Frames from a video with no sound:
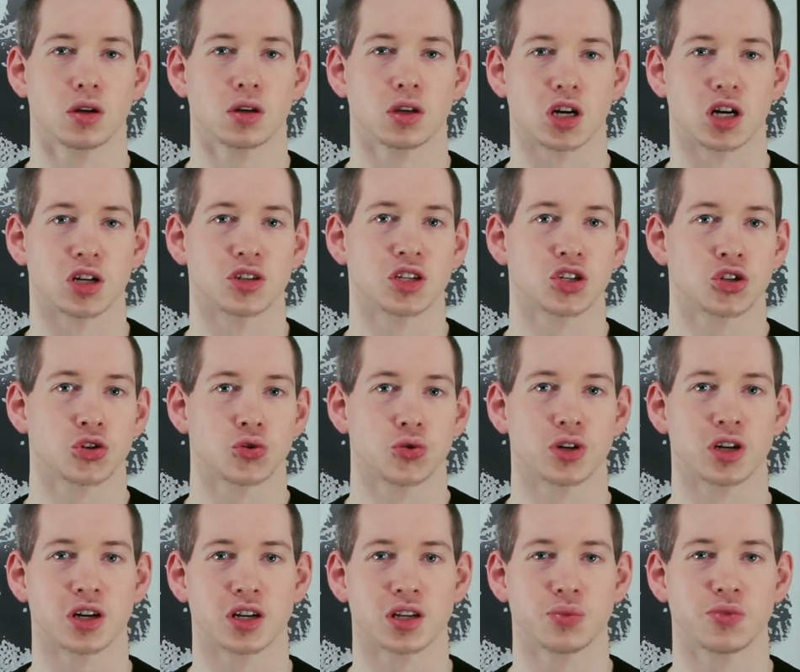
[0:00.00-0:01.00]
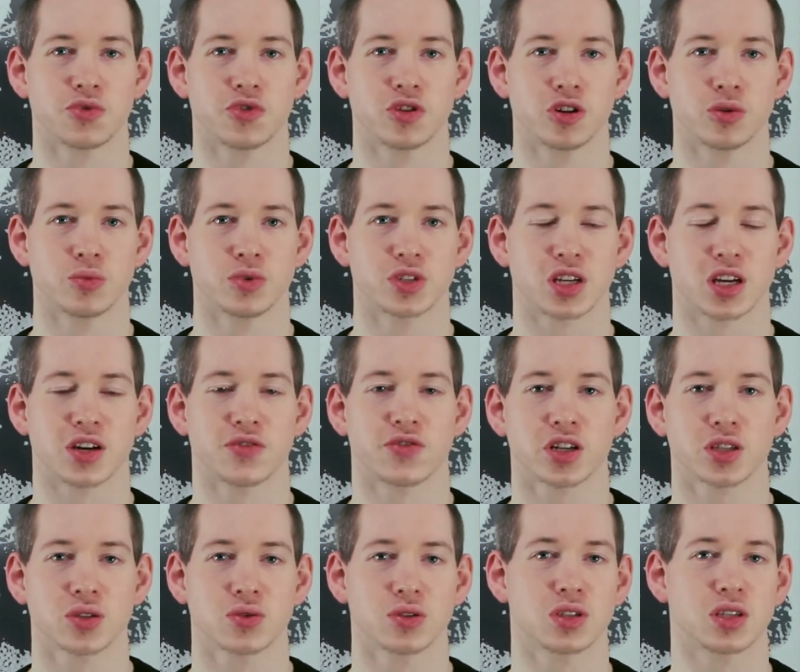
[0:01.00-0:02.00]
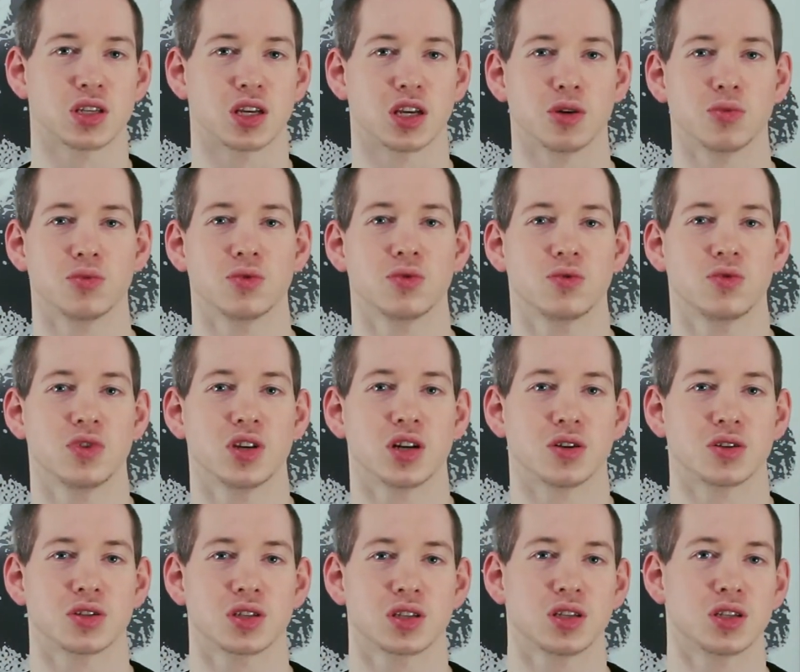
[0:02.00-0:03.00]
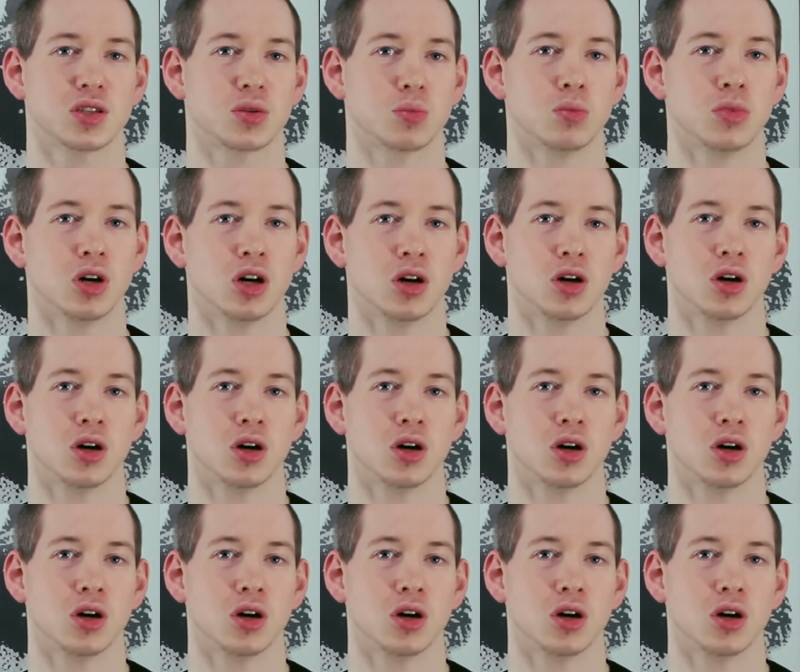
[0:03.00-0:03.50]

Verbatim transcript: Ja, und das Schöne an dem Film ist einfach zu sehen, wie aus diesem